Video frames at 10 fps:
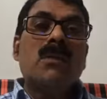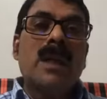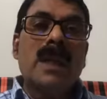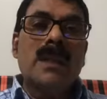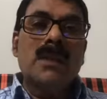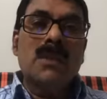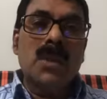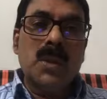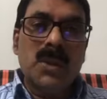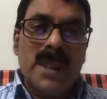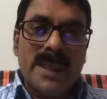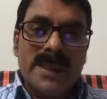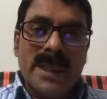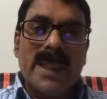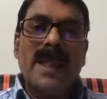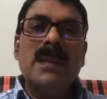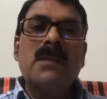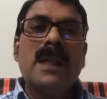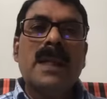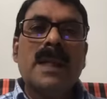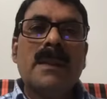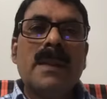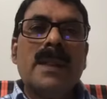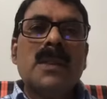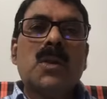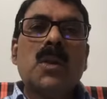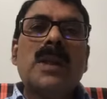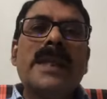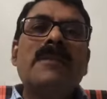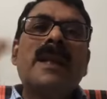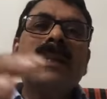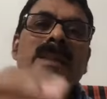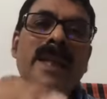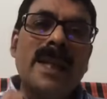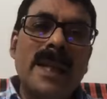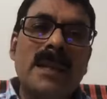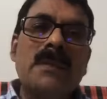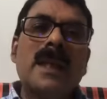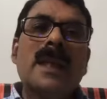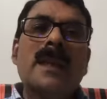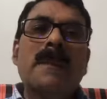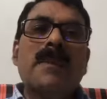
వారు గురువు గారి సలహాల వల్ల తోటి వారి సలహాల వల్ల